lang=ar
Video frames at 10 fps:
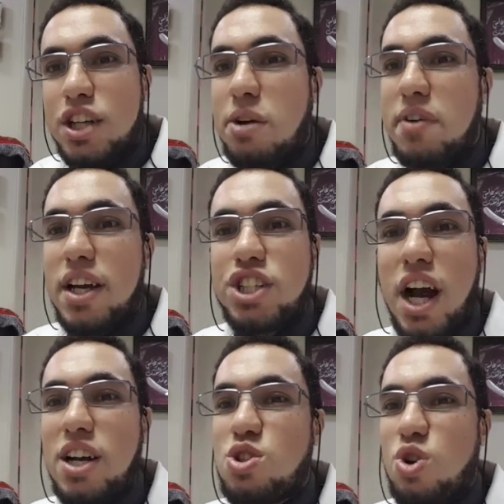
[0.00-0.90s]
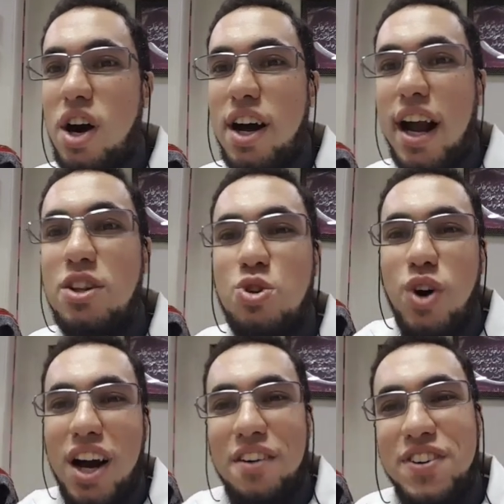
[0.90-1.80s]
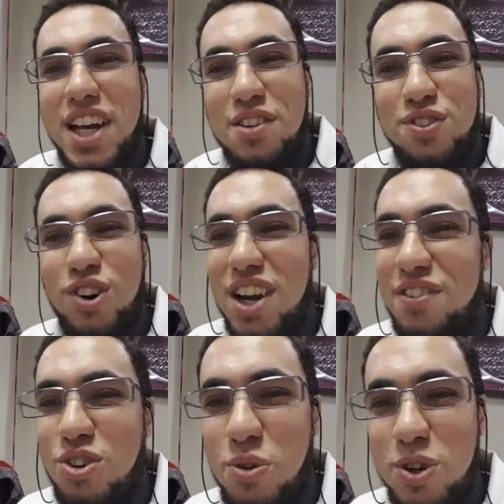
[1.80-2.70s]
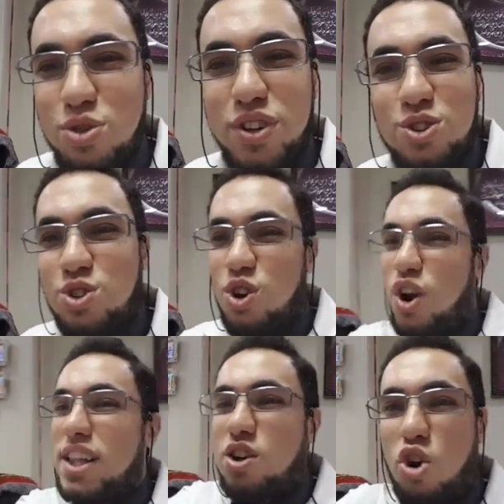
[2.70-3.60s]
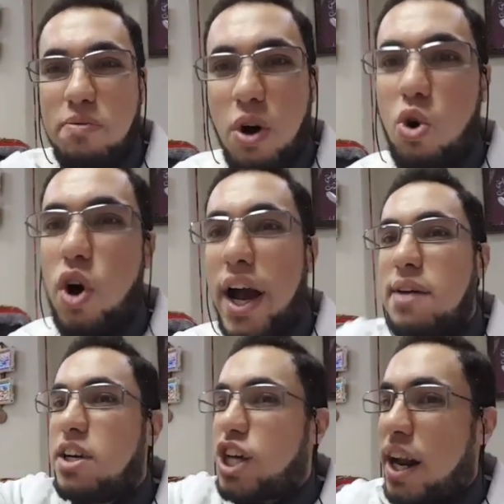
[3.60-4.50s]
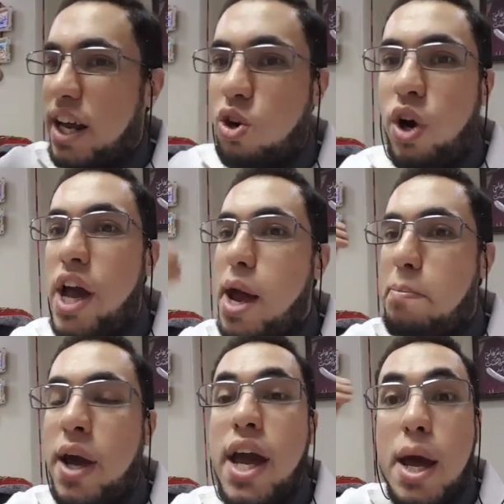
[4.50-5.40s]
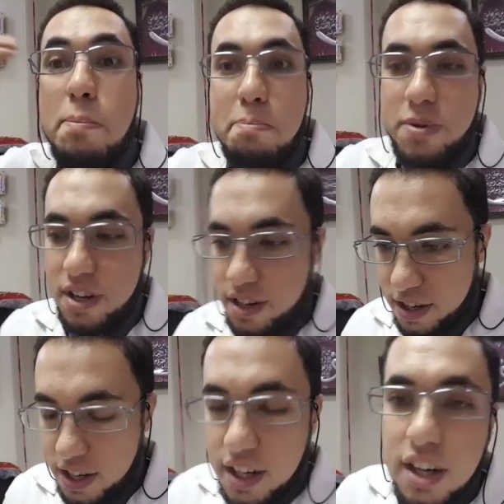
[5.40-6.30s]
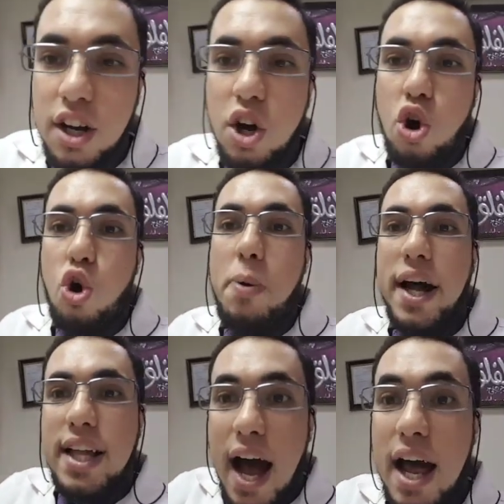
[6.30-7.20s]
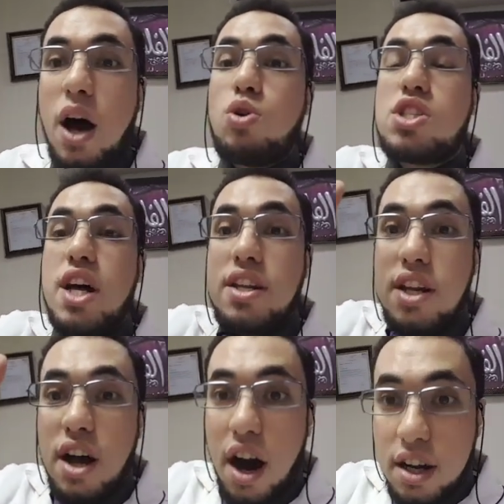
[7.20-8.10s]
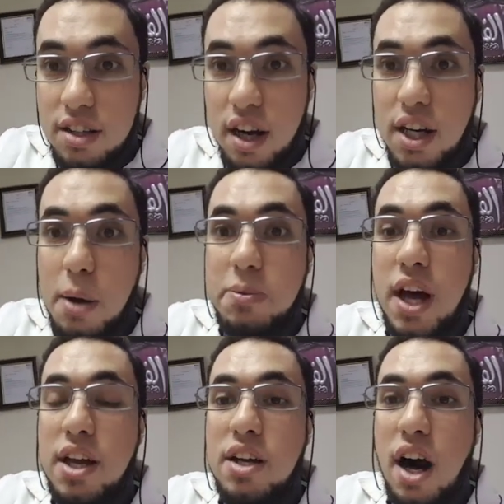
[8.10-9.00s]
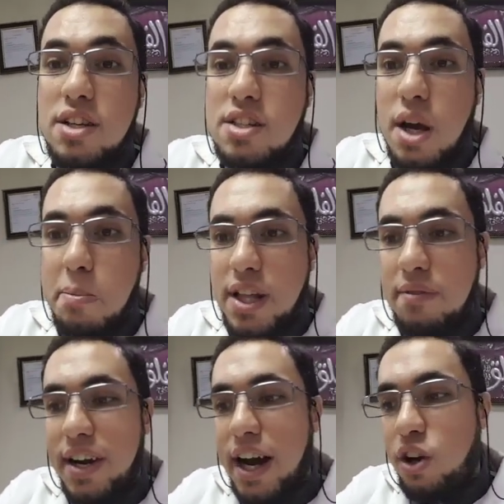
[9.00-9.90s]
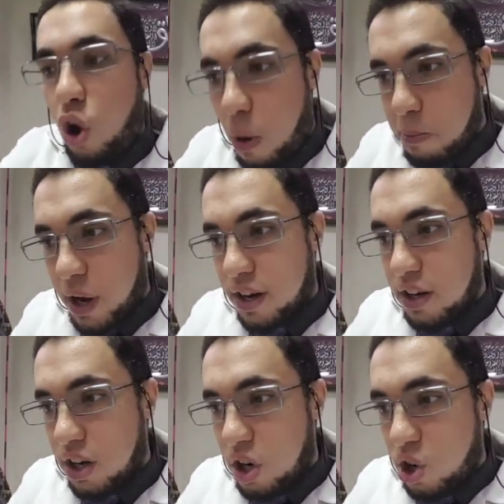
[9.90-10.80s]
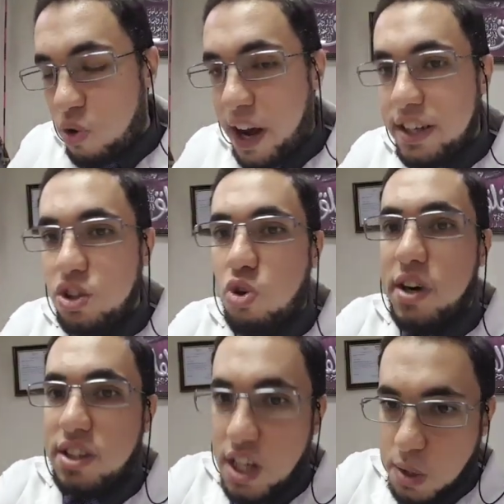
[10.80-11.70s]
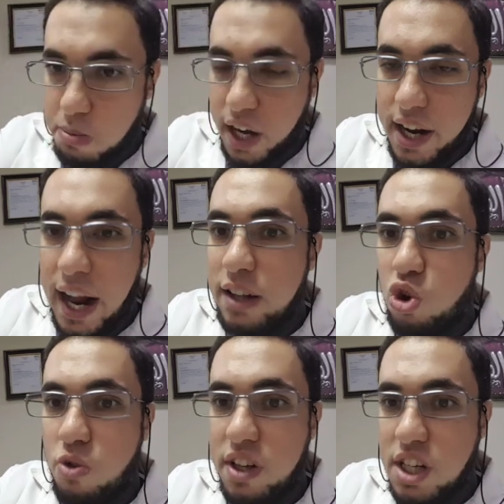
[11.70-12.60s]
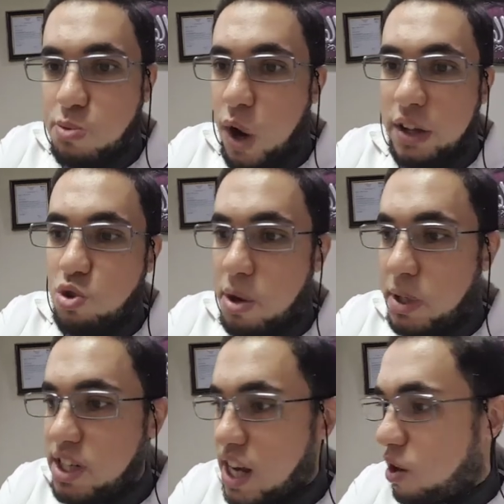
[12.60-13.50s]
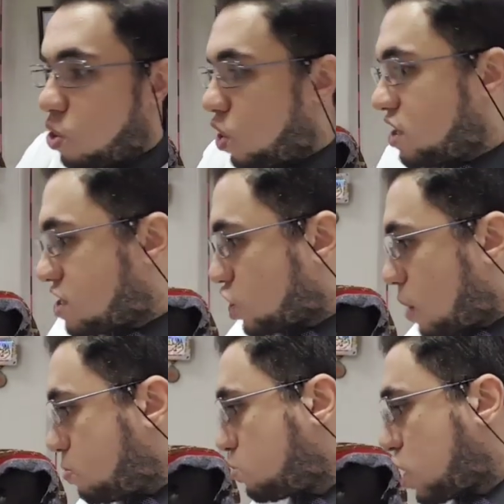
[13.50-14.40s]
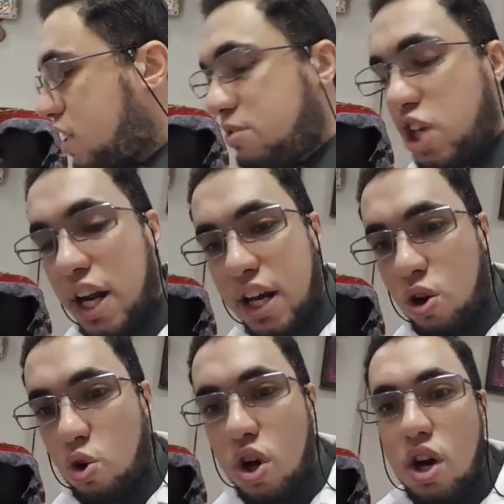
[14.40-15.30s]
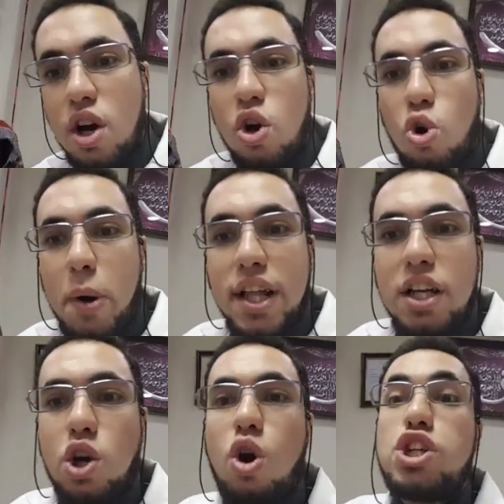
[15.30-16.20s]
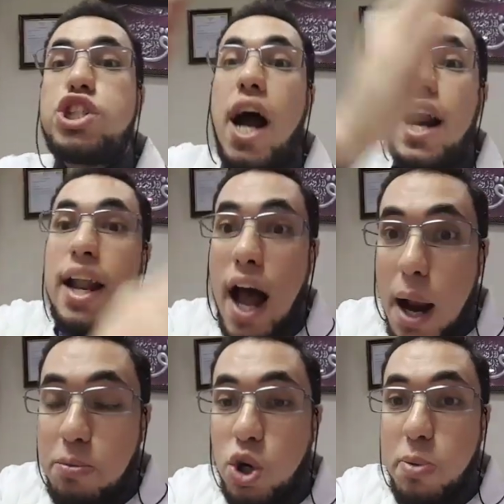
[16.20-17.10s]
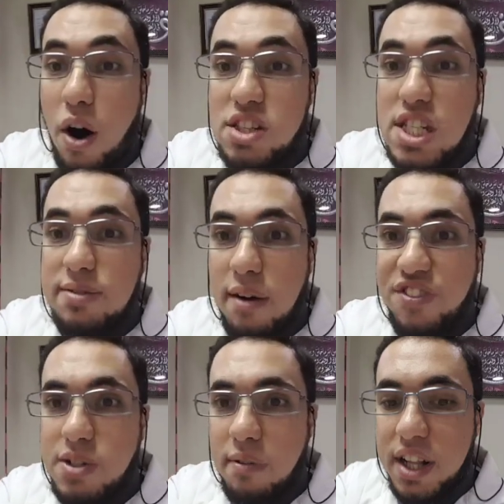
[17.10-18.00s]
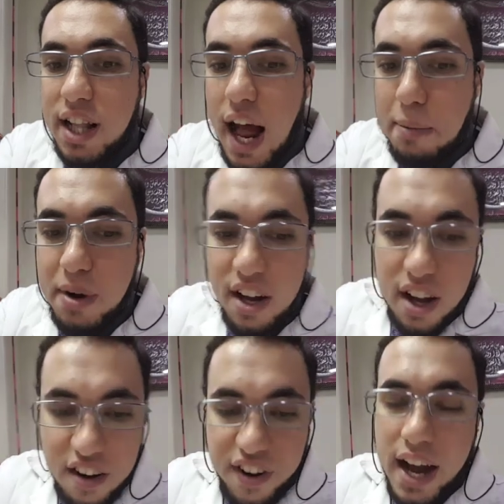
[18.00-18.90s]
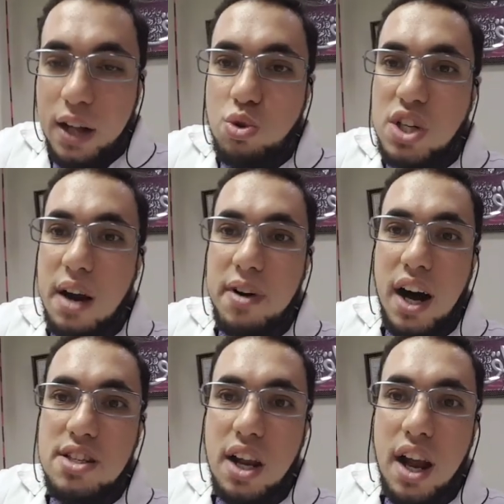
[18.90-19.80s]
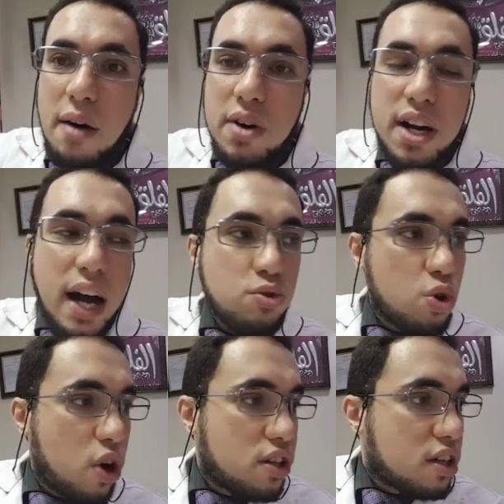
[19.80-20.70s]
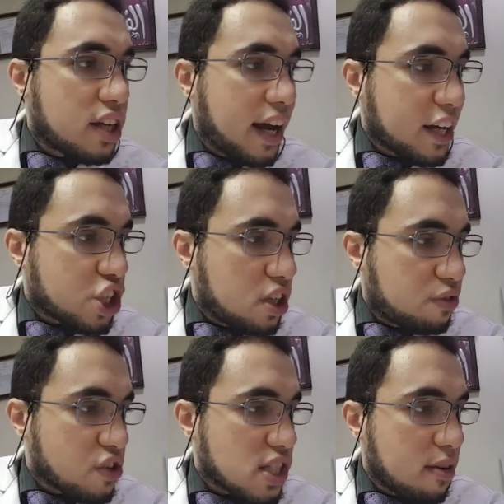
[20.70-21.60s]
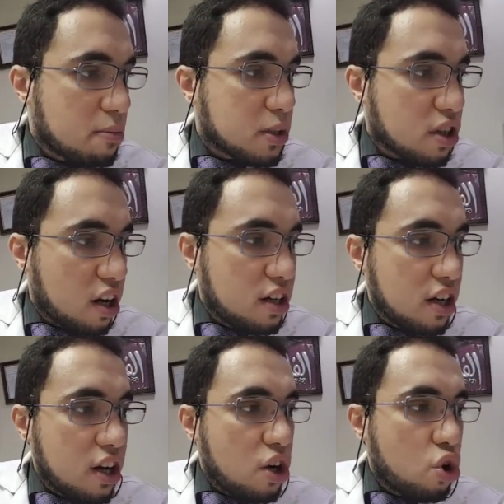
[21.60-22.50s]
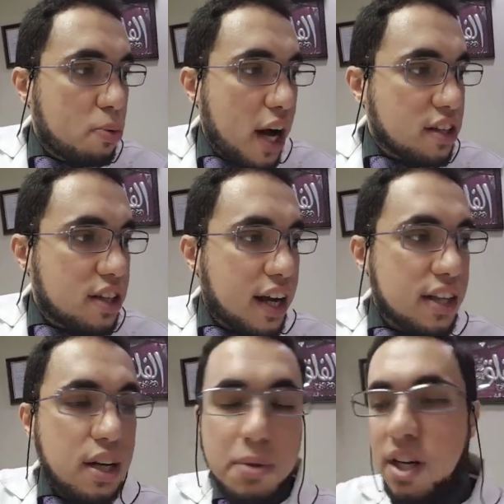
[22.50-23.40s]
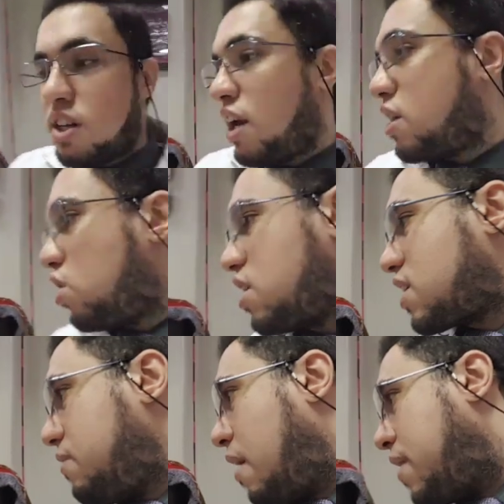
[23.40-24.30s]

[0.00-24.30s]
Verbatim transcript: عشان ما يجيش عيل صغير عنده وجع في كتفه ولا في ركبته فالدكتور يقول له عندك حمى وهو جاي ماشي على رجله عيب عيب وبعدها لو استنينا اكتر يبدا ياثر بدل ما كان حمى وبعدين روماتيزم كان عنده روماتيزم وعنده 70 سنه وهو لسه شاب ومش قادر يمشي على رجله وبعدين يخش على القلب ويبوظ صمام في صمامات القلب فيحدث كما حصل لعمرو ان عنده دلوقتي ارتجاع شديد في الصمام المترالي وبعض الدكاتره بيعرض عليك دلوقتي انك تعمل